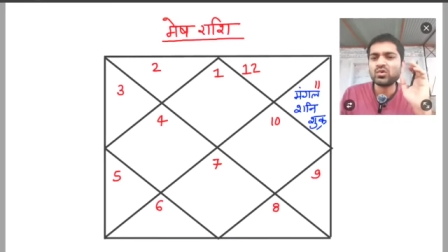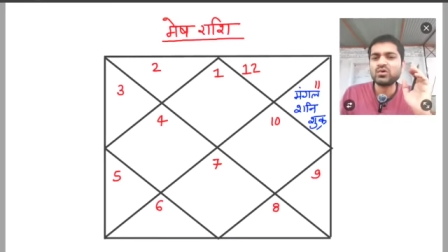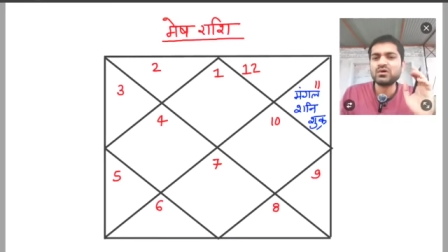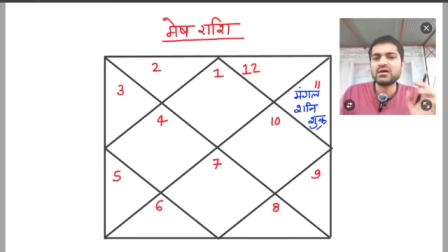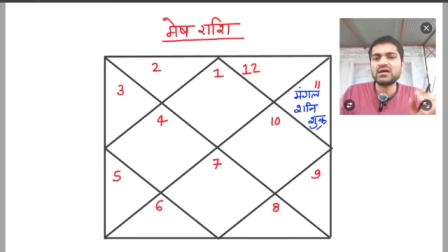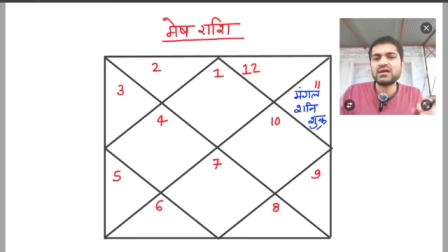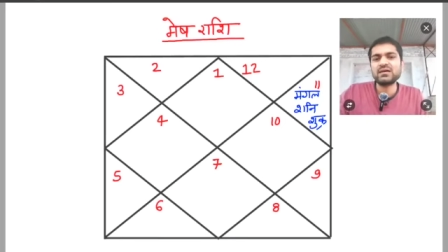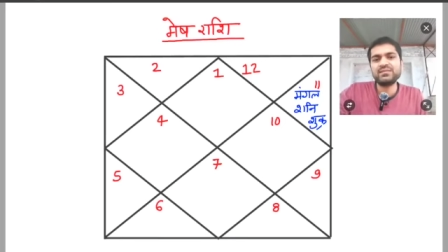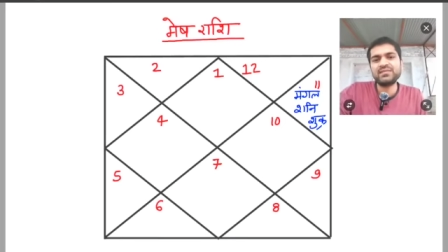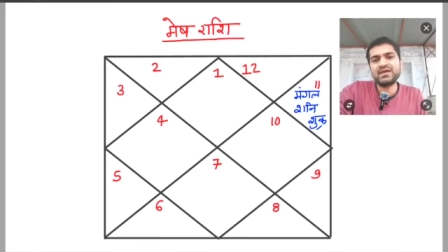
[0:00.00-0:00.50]
खोल
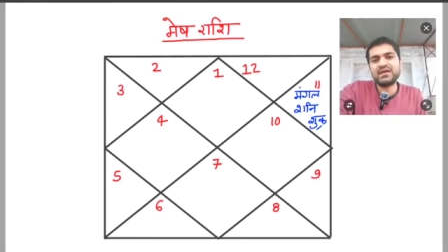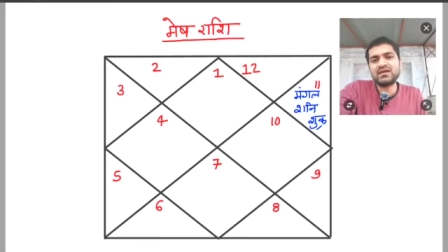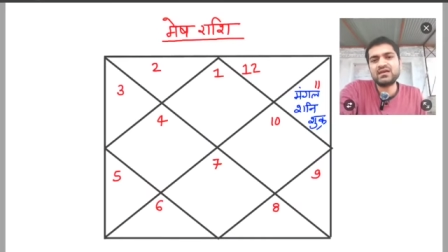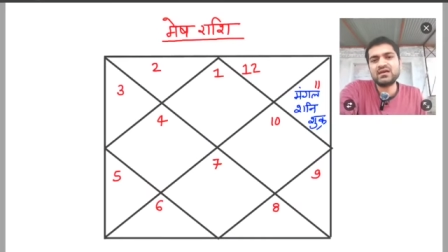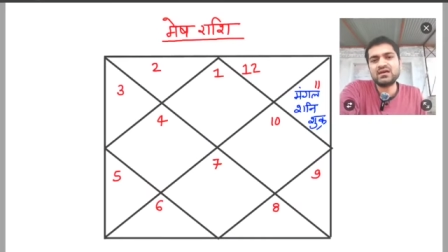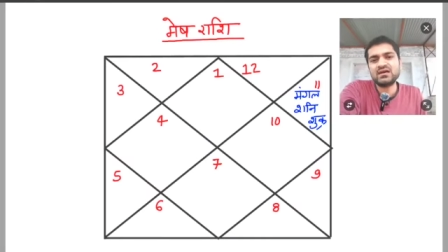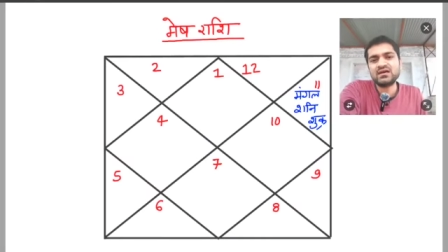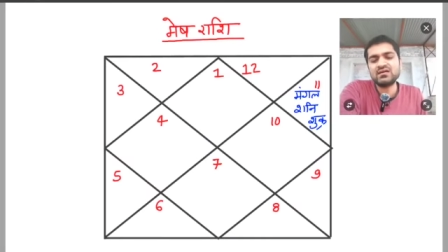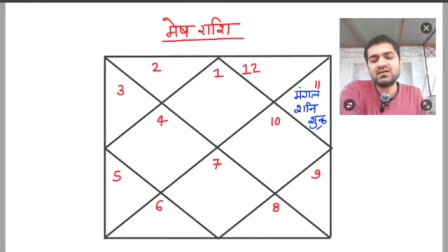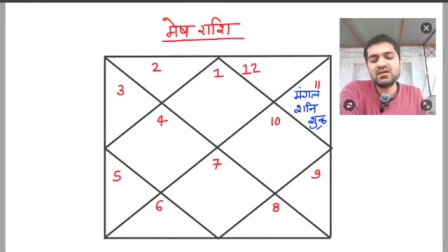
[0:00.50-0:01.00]
कर आप
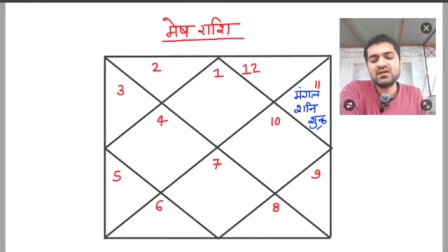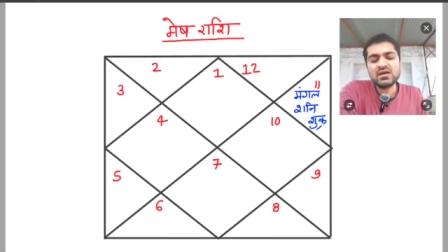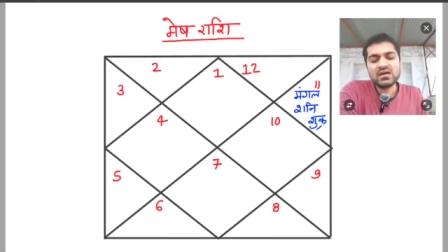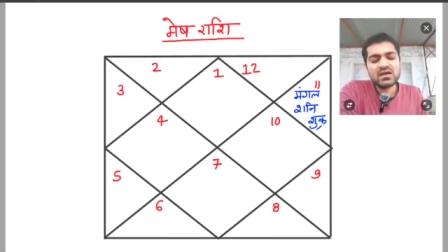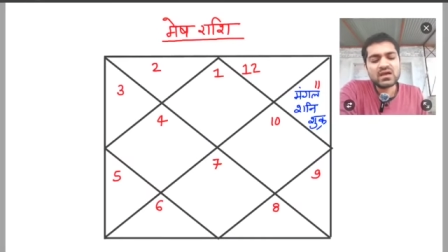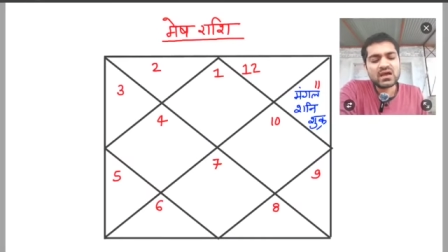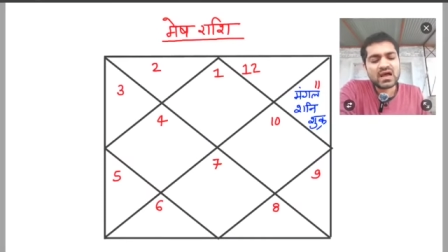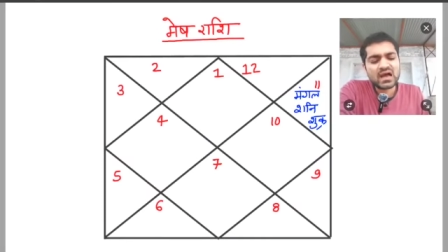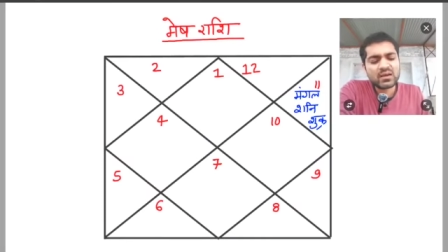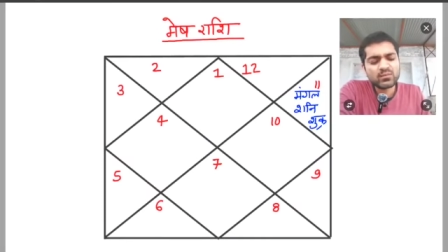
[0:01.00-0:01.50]
देखिएगा
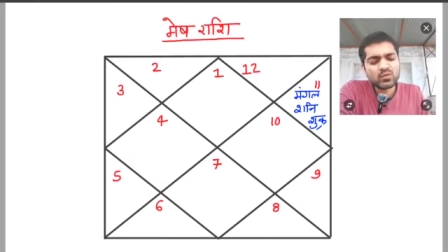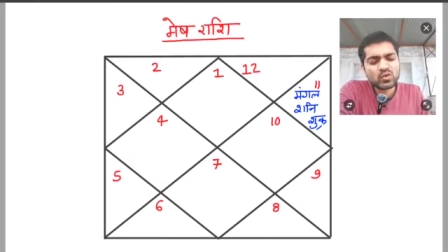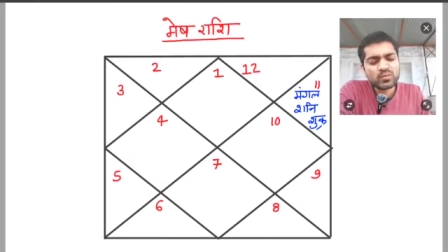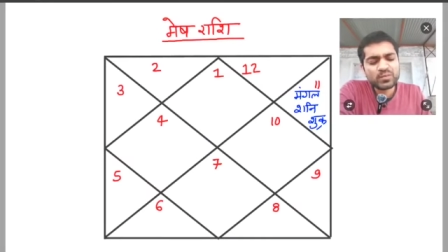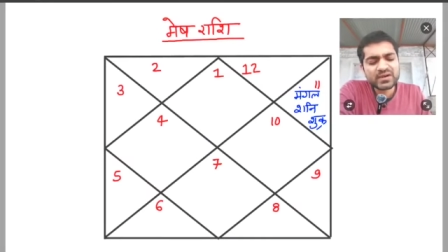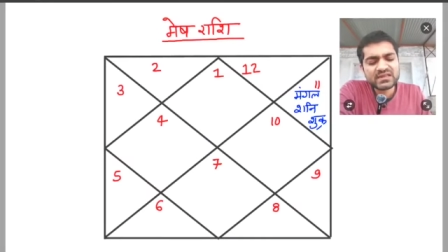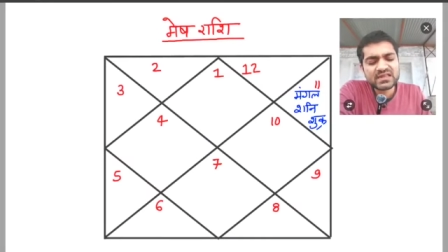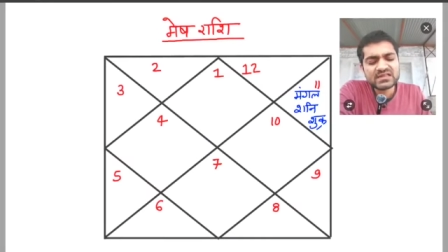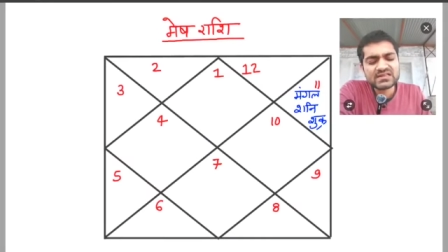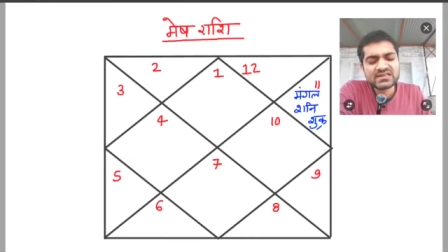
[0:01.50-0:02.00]
आपको
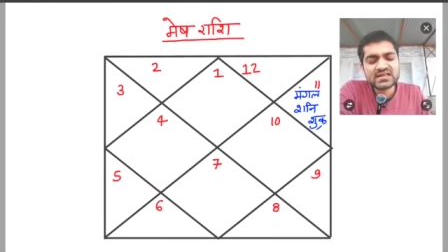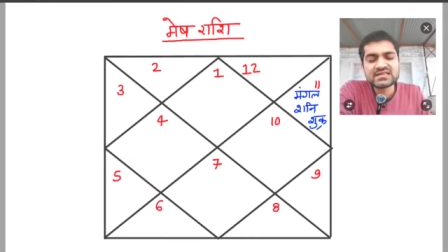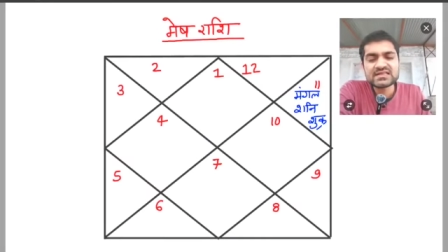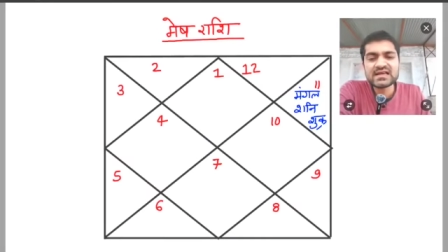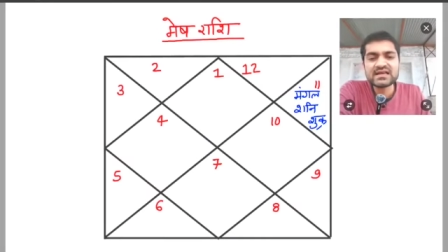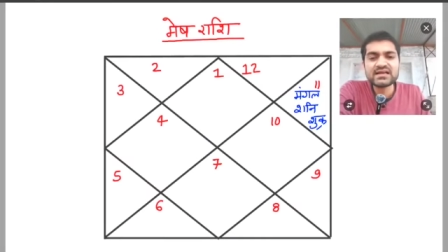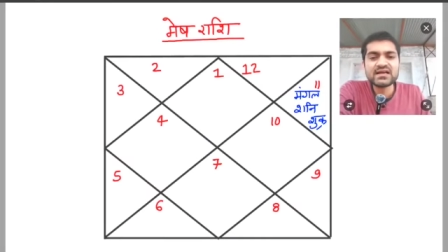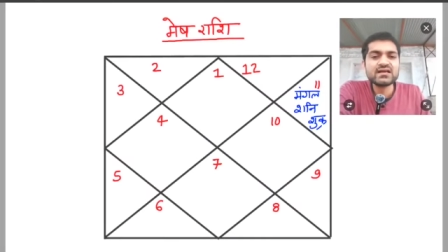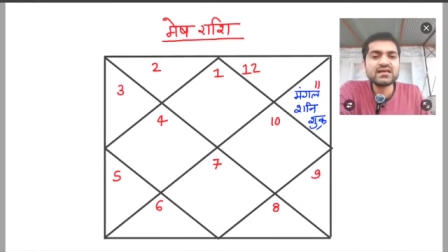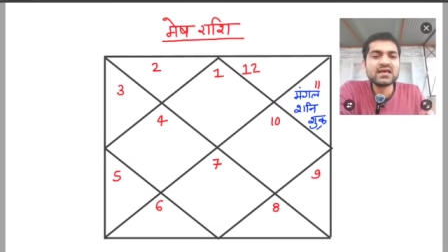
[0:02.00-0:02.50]
पता चल
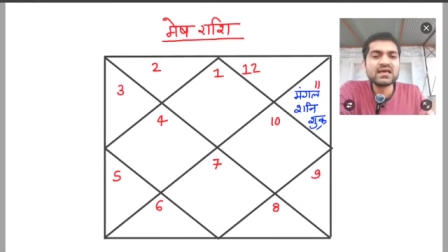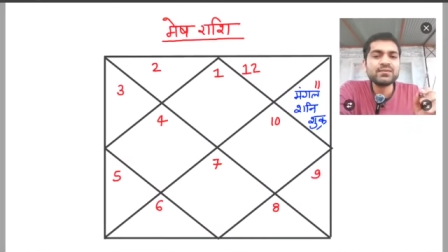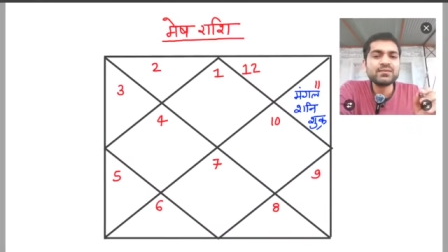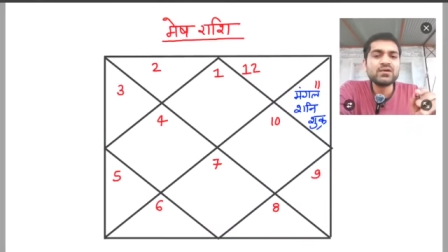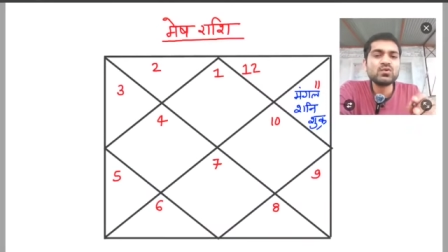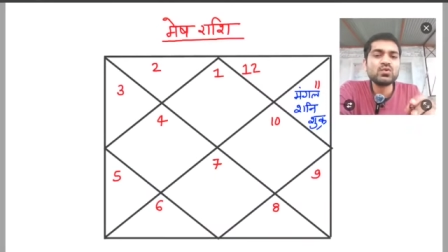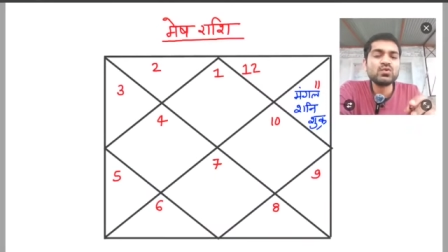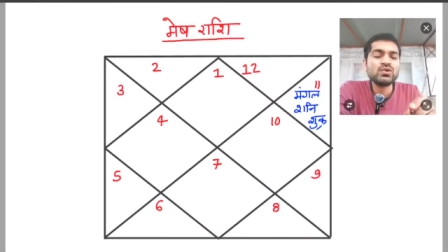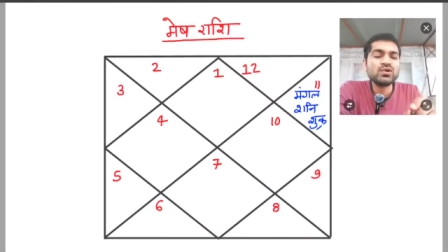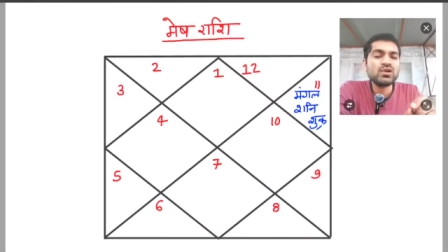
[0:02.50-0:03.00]
जाएगा कि
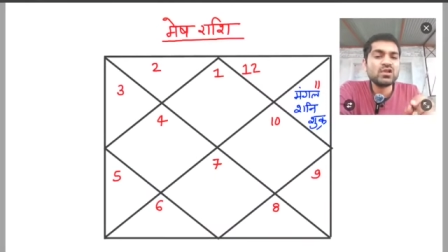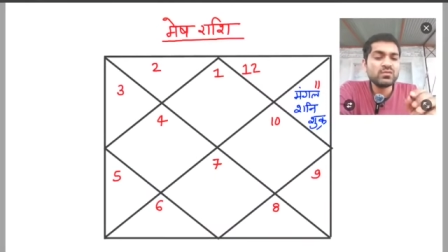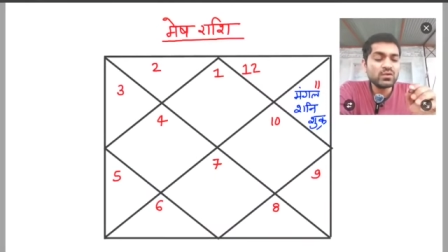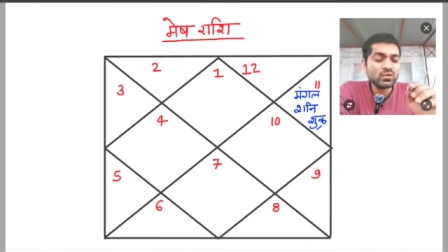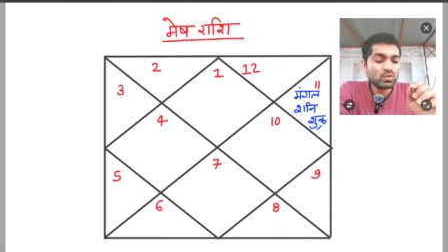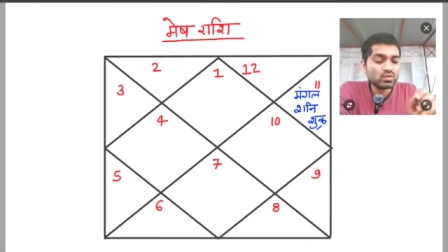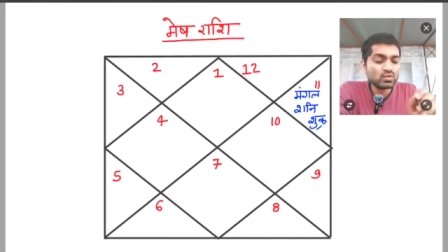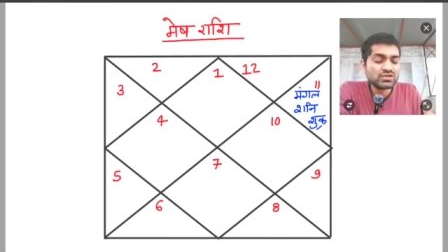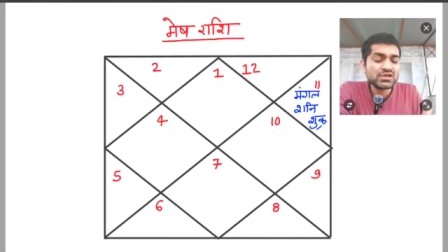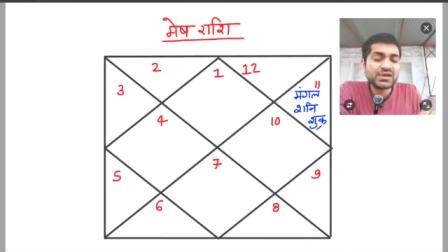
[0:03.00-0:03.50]
आपकी कुंडली में
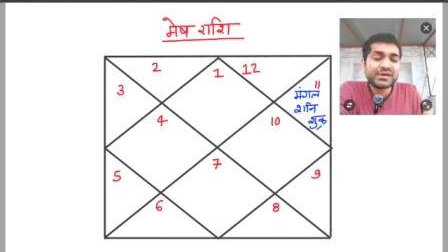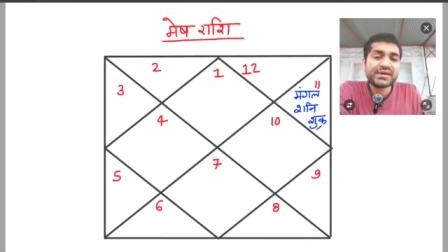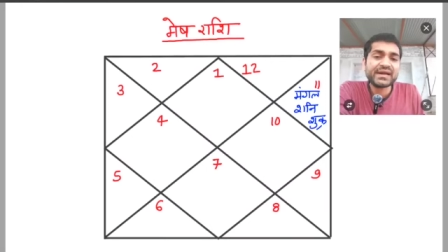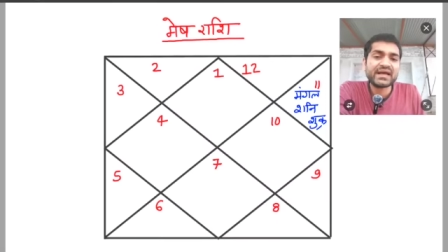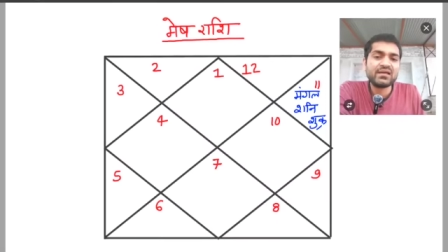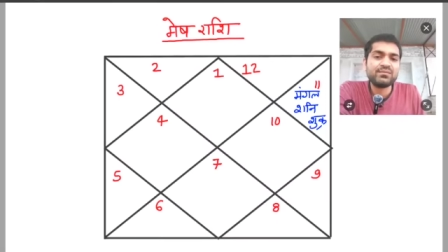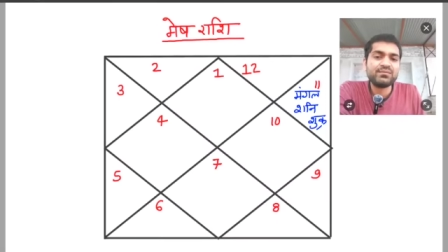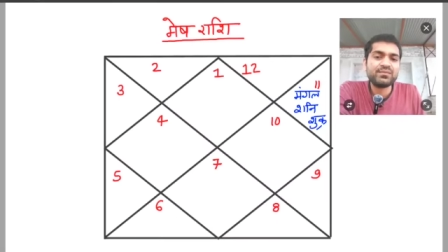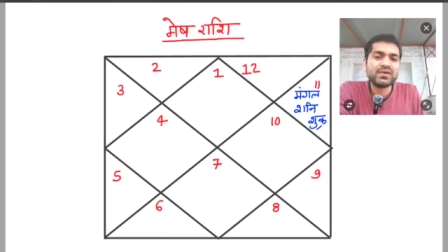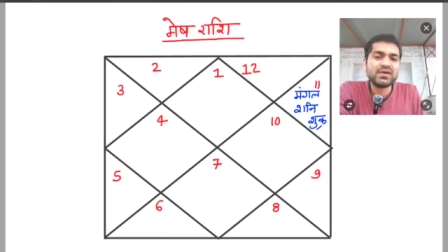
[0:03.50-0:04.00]
उसी
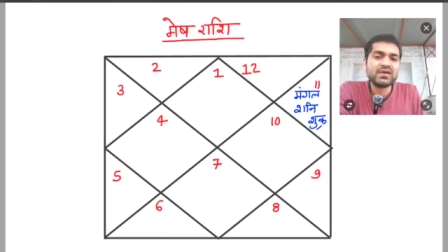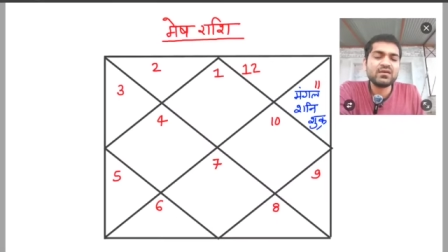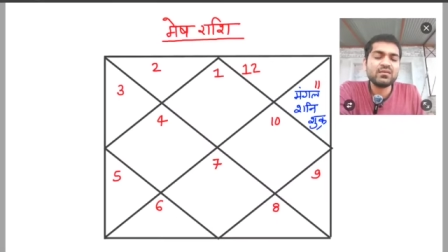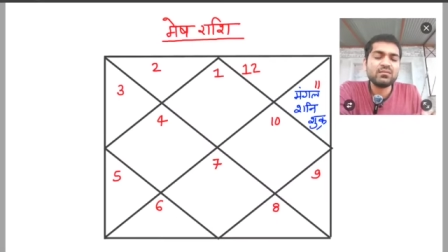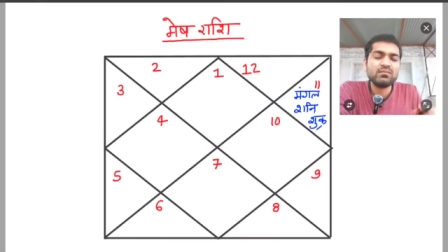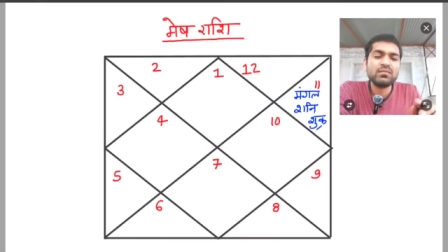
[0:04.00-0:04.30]
टाइम पे